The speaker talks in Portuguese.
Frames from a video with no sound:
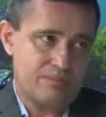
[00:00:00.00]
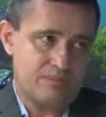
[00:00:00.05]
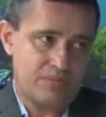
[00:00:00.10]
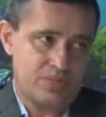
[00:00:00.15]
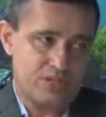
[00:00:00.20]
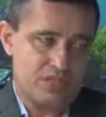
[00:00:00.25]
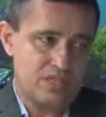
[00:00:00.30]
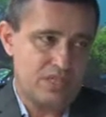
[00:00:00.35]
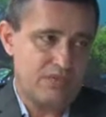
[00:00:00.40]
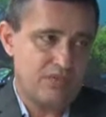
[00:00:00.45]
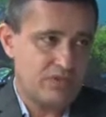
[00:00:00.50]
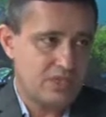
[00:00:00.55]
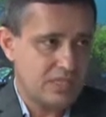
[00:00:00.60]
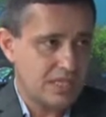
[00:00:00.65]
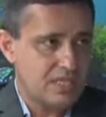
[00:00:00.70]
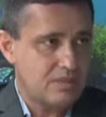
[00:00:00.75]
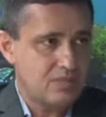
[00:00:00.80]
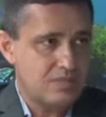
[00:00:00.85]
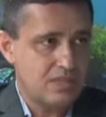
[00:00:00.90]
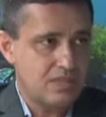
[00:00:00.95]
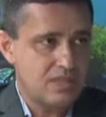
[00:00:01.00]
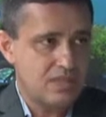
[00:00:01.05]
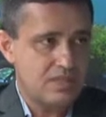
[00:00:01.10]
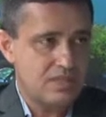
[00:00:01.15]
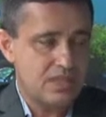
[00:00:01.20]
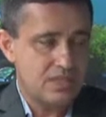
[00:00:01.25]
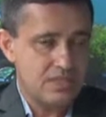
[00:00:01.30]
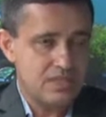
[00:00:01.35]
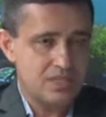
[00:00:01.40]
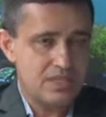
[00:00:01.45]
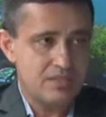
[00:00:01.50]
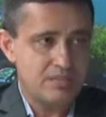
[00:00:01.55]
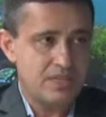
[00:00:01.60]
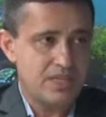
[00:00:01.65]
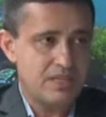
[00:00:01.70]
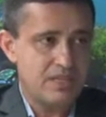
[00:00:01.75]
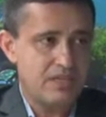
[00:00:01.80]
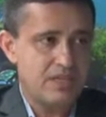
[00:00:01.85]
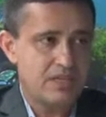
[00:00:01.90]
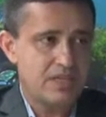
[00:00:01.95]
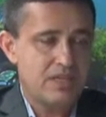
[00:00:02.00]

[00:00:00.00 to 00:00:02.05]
possível que se admitisse antes também.